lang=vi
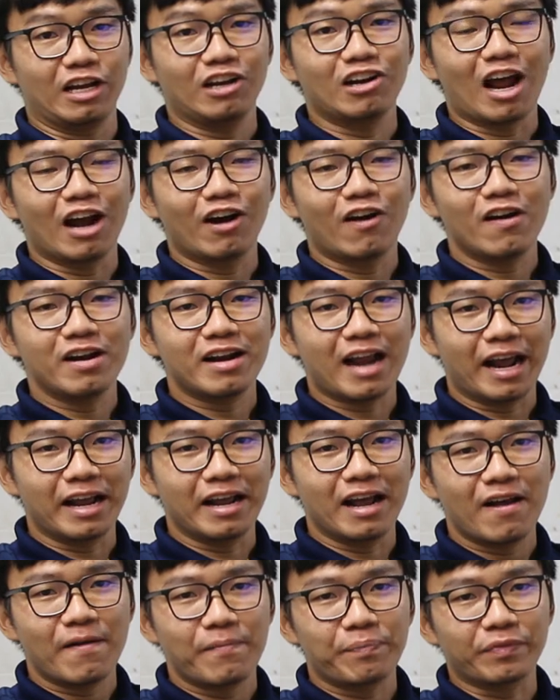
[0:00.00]
thì cái loại ngói
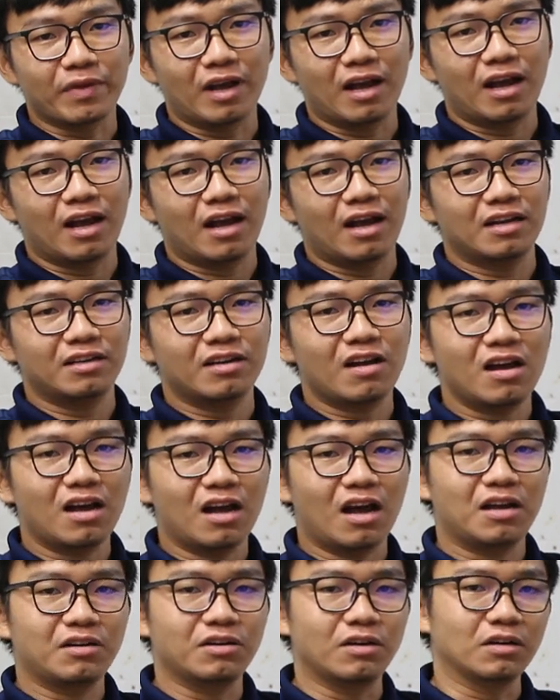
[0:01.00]
này á à,
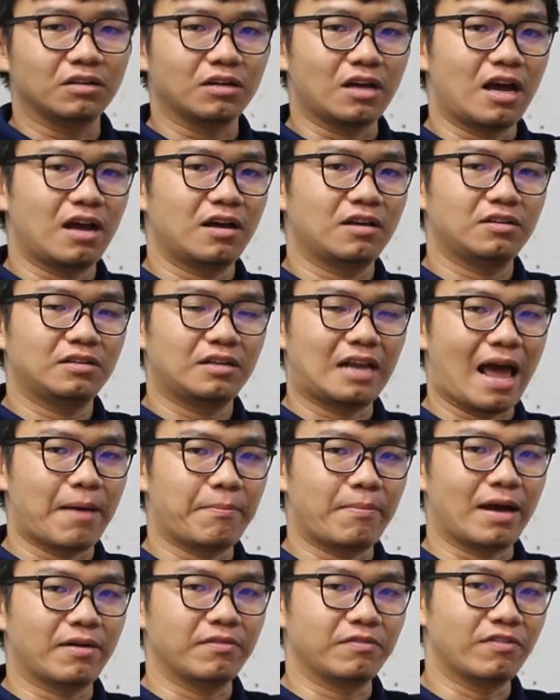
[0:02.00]
nó được à,
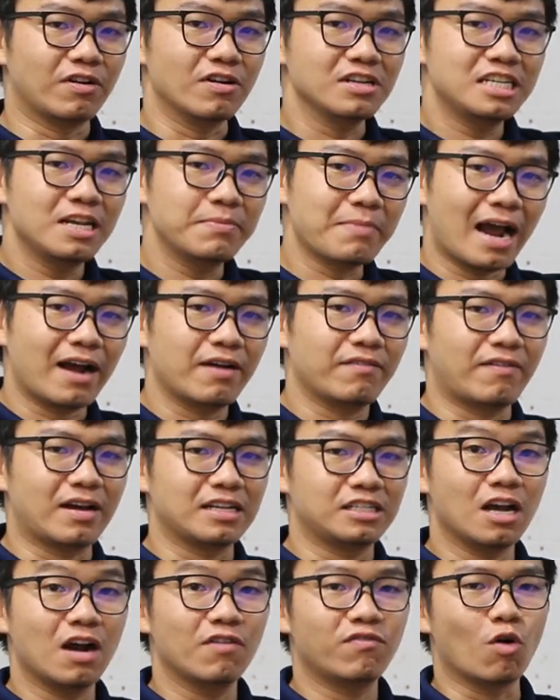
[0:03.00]
làm bằng vữa xi măng
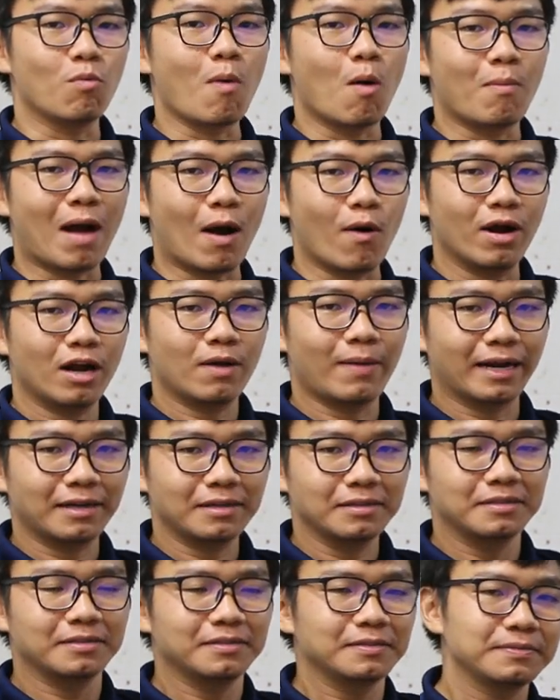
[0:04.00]
và sơn phủ bột màu hả các
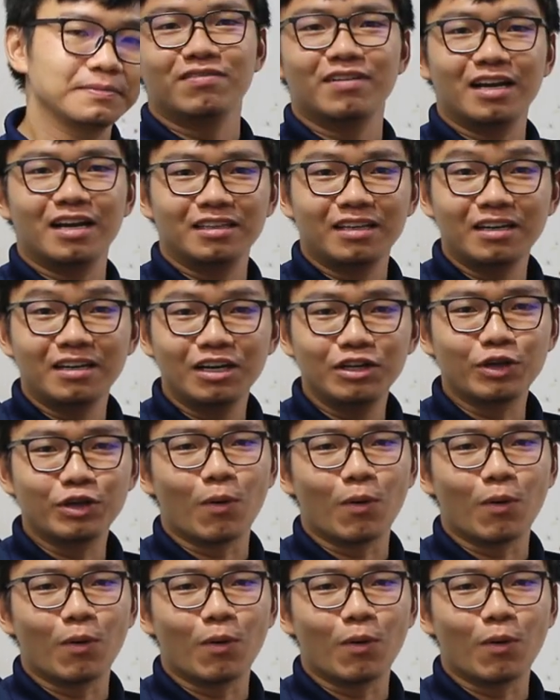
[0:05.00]
bạn à, về tính